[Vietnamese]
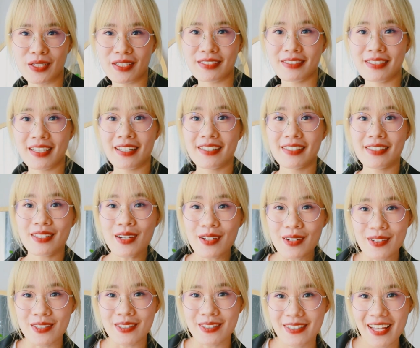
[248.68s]
ta dành
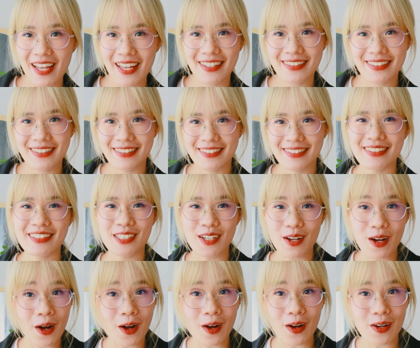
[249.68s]
thời gian
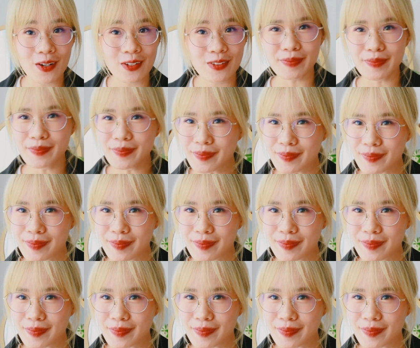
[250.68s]
cho họ ừ